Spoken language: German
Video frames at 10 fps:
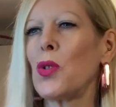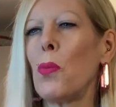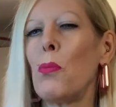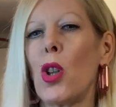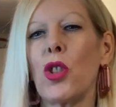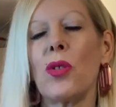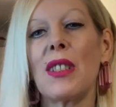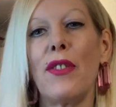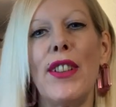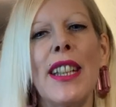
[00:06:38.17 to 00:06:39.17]
so Moschus
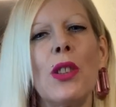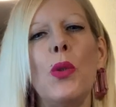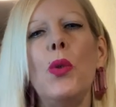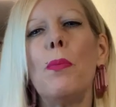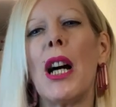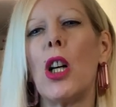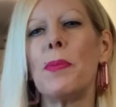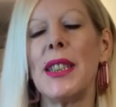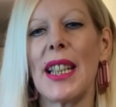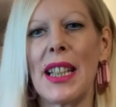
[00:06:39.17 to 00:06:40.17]
gepflegt,
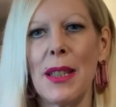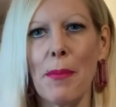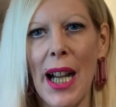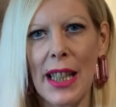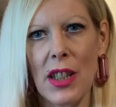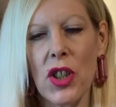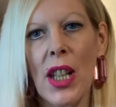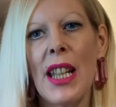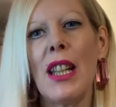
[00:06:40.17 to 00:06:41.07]
überhaupt nicht animalisch.